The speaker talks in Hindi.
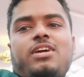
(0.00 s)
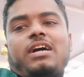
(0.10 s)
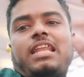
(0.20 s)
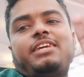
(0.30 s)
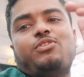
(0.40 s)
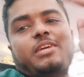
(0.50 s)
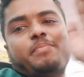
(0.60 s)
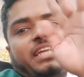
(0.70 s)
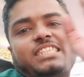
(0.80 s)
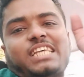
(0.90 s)
वाला है क्योंकि
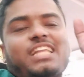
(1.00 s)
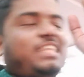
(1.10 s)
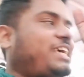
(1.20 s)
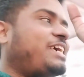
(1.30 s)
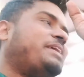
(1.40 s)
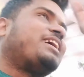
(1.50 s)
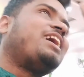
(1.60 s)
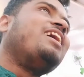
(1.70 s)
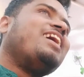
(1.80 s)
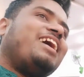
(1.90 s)
मेरे साथ है मेरा
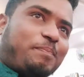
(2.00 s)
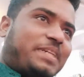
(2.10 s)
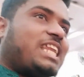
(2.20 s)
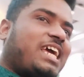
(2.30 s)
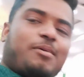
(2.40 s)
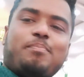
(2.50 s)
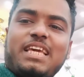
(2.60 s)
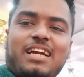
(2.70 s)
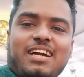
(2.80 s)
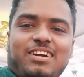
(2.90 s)
पिछले कंपनी
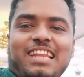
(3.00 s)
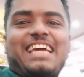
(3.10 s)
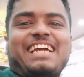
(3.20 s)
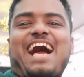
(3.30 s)
का कलीग